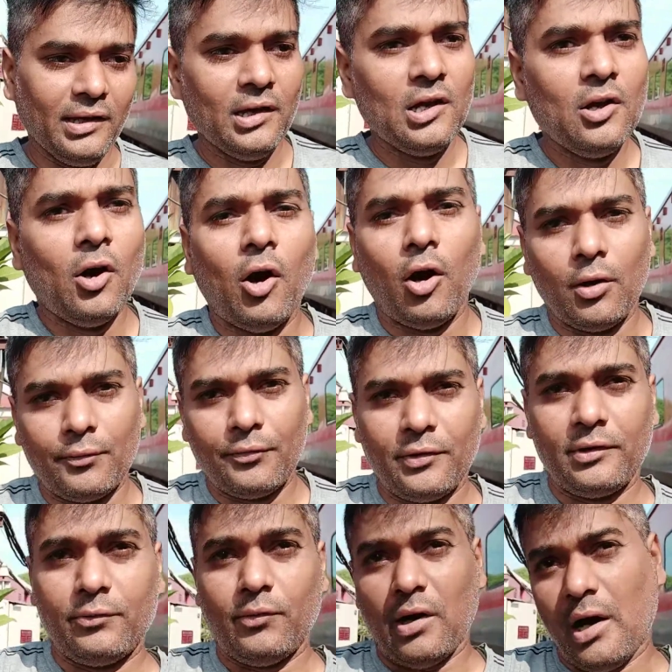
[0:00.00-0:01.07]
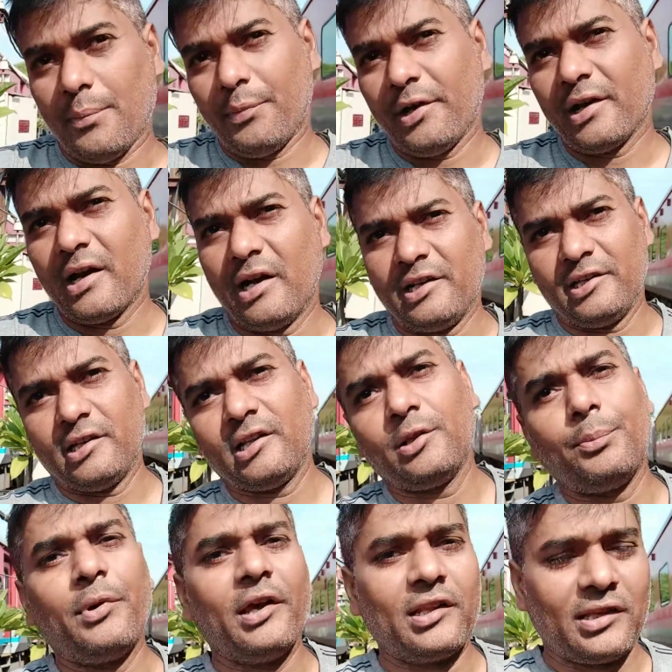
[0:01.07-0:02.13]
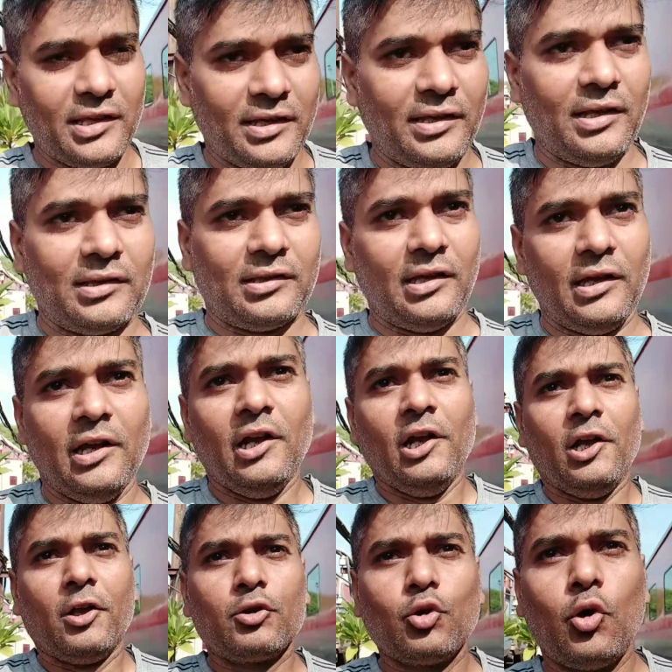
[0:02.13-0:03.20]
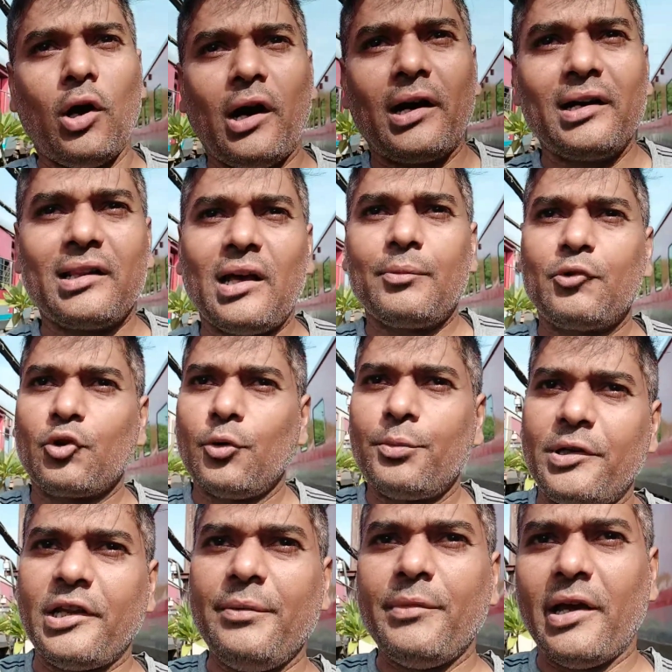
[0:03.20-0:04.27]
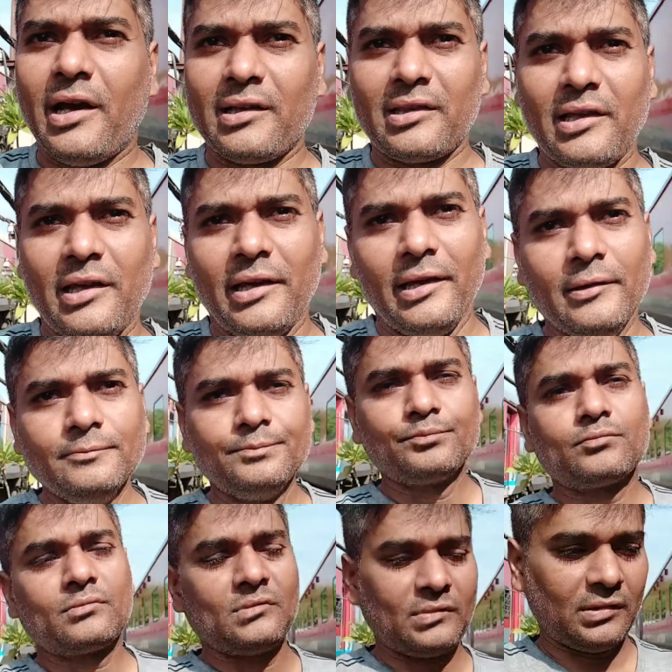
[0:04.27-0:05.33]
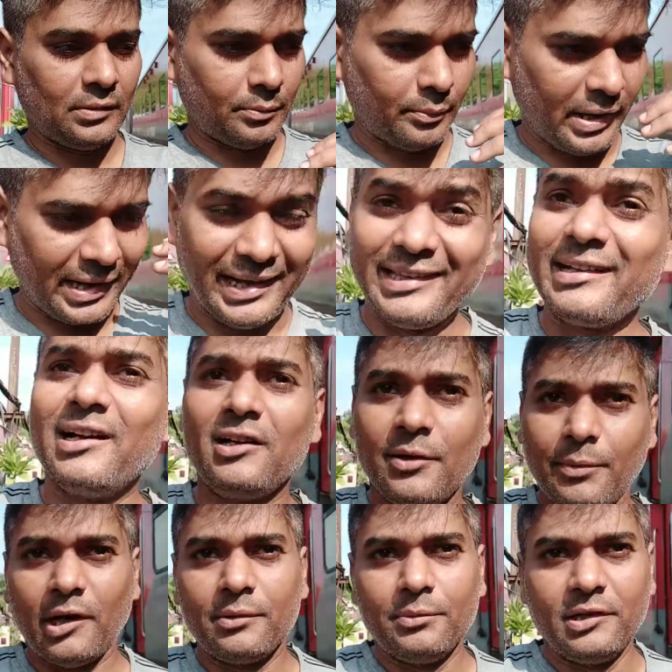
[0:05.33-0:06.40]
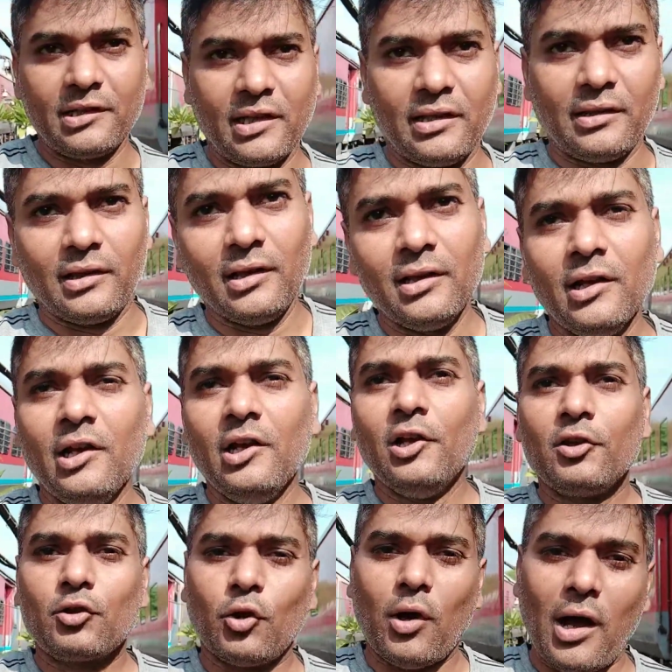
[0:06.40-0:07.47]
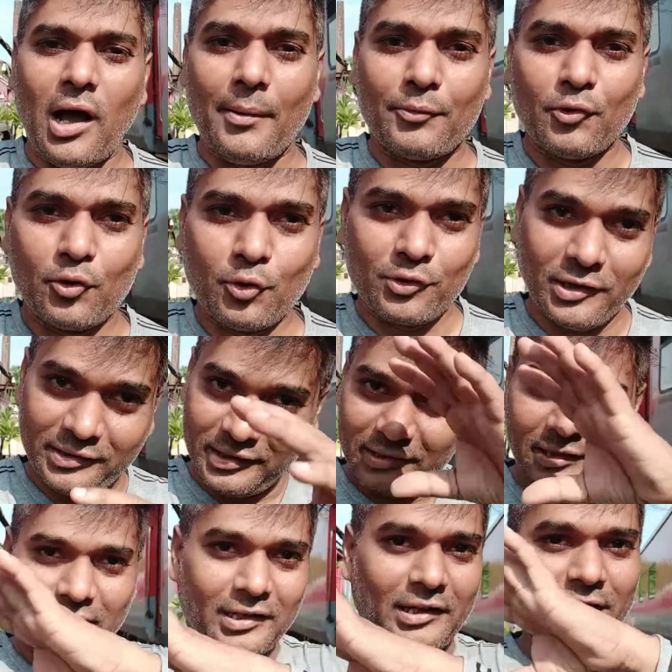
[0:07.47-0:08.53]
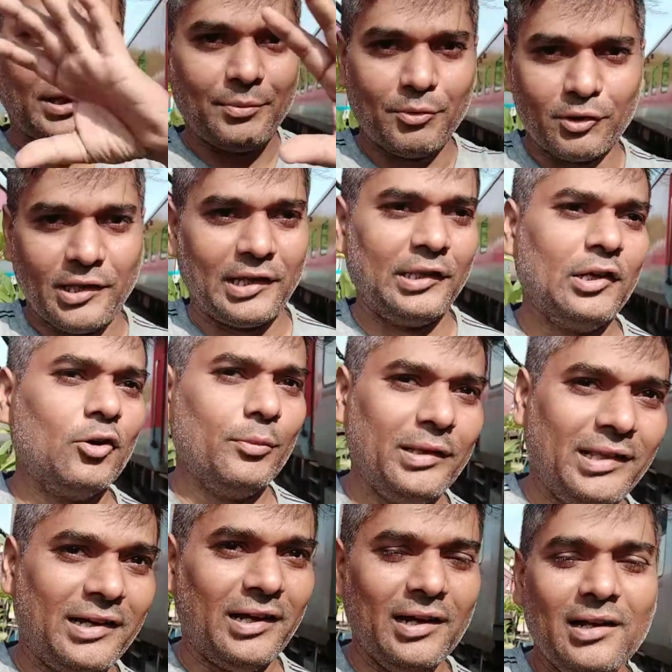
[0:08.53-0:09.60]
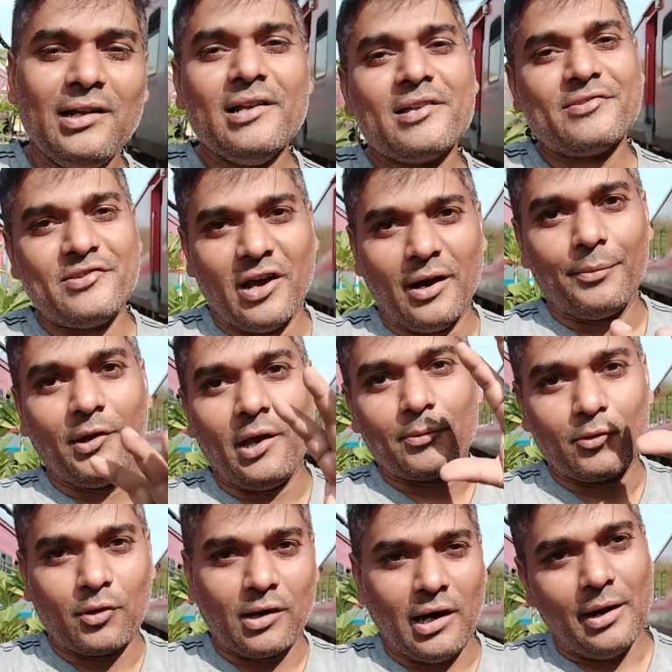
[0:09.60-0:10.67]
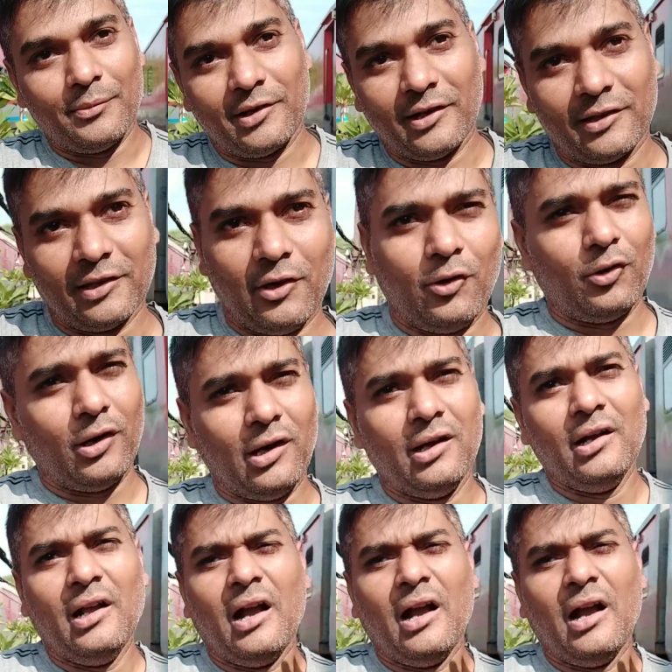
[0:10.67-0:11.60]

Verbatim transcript: हैं और फिर वहाँ पे गाड़ी का रिपेयर किया जाता है तो अगर आप ग्रुप डी में आते हैं मैकेनिकल डिपार्टमेंट के अंदर तो आपको कुछ इसी तरह का डिपो देखने को मिलेगा जहाँ पे आपको काम करना होगा